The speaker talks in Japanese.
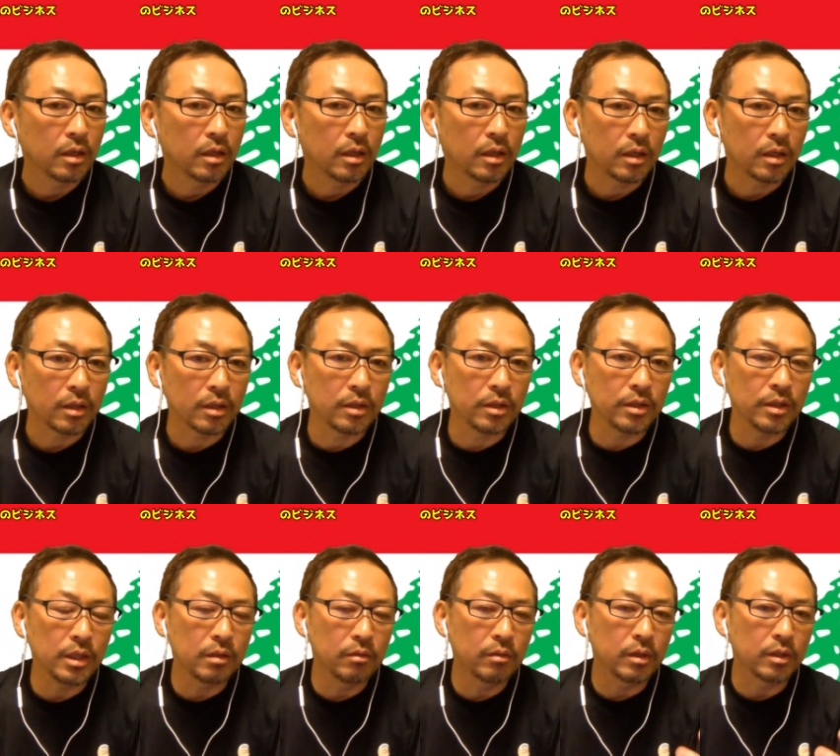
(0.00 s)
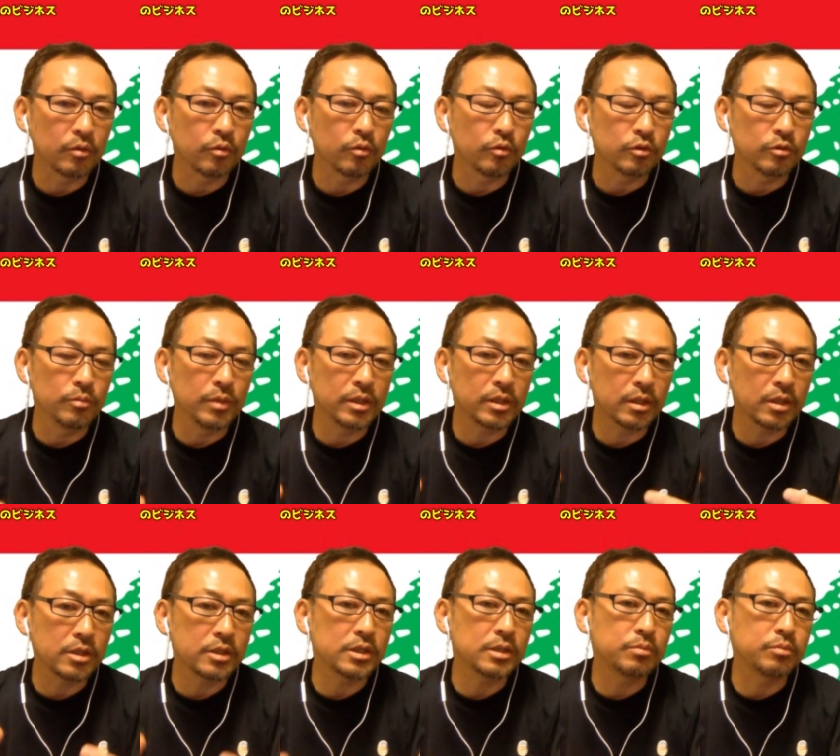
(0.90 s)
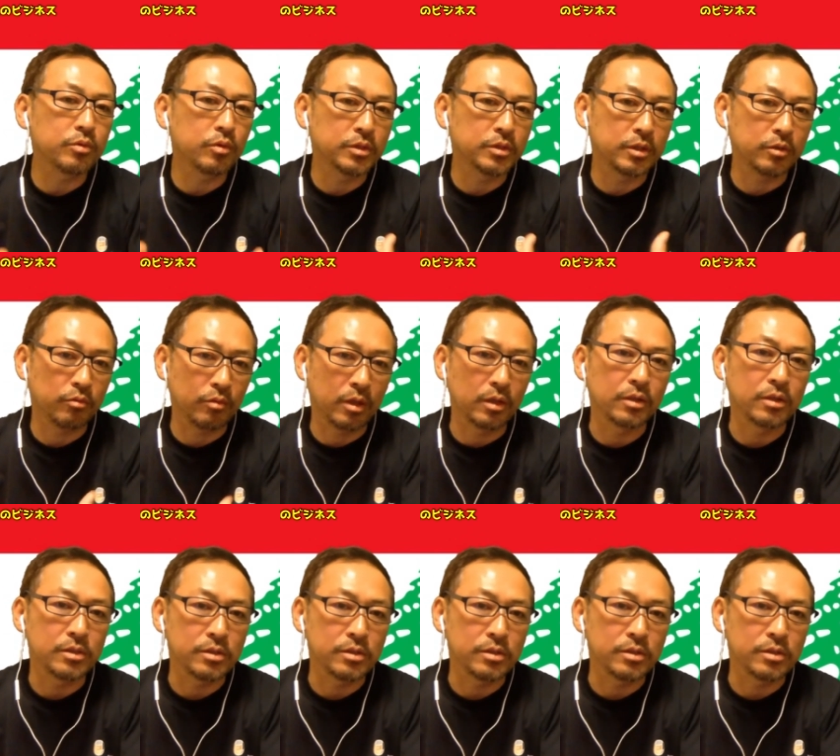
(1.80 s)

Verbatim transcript: えー、ギニア湾の埋め立て地プロジェクトなんで